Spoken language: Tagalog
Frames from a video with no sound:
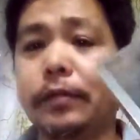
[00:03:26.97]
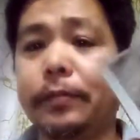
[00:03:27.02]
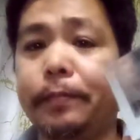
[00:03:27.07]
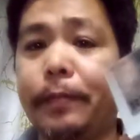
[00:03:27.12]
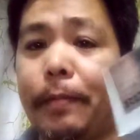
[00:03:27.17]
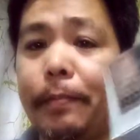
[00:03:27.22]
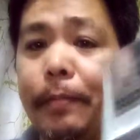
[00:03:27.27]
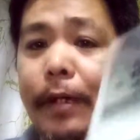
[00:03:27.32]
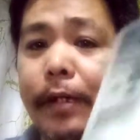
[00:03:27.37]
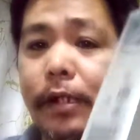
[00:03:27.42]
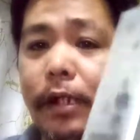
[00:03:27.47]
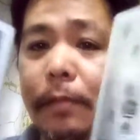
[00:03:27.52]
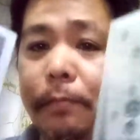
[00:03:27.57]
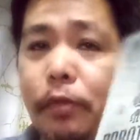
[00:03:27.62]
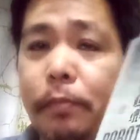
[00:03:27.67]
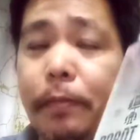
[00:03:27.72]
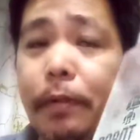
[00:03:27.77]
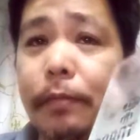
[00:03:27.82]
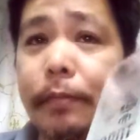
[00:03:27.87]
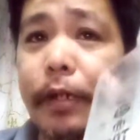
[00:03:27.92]
pamain lang po,
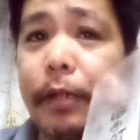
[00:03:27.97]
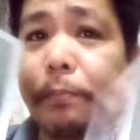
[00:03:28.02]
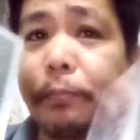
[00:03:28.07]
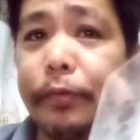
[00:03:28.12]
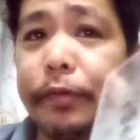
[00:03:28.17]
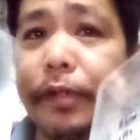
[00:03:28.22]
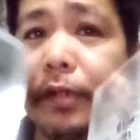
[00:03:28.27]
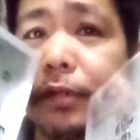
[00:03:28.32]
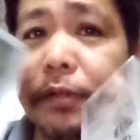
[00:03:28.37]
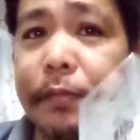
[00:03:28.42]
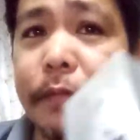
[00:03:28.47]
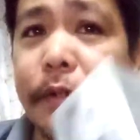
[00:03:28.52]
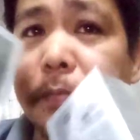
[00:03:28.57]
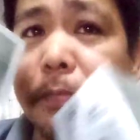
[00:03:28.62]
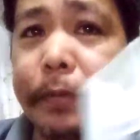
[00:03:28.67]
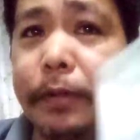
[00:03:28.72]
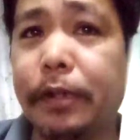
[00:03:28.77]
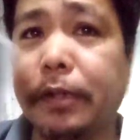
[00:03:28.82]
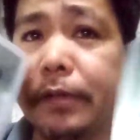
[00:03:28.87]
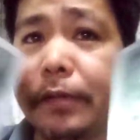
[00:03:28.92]
pamain po dyan sa mga
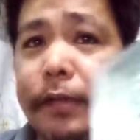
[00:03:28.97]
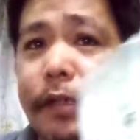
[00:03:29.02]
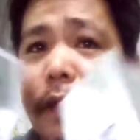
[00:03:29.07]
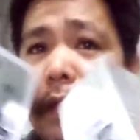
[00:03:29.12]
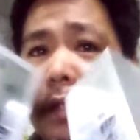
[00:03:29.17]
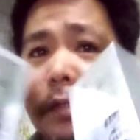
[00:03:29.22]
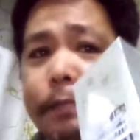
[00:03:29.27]
Pinas guys.